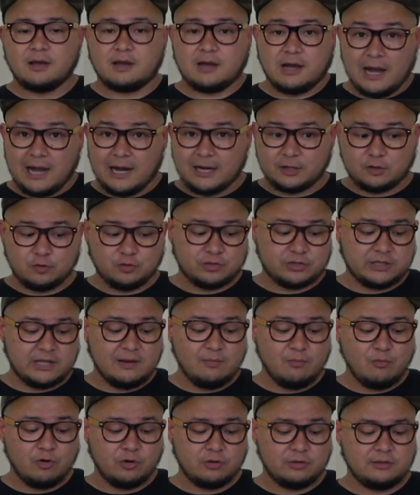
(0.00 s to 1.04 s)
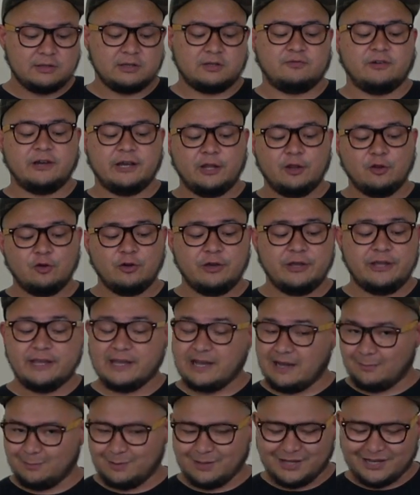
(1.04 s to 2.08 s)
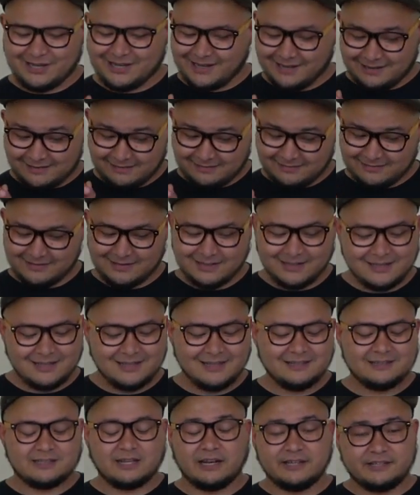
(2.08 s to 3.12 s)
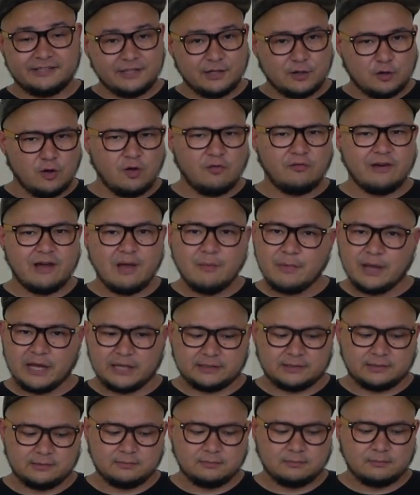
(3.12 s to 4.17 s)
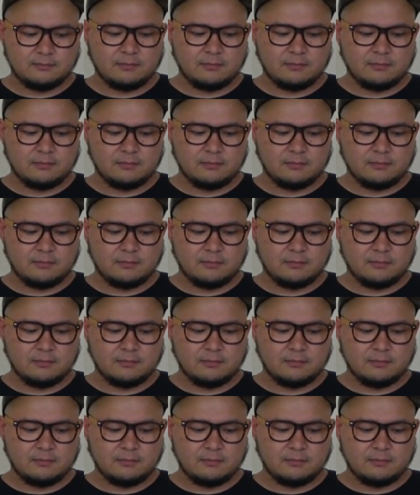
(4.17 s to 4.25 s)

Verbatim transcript: кактус-лимон, двойное яблоко, тростниковая мята.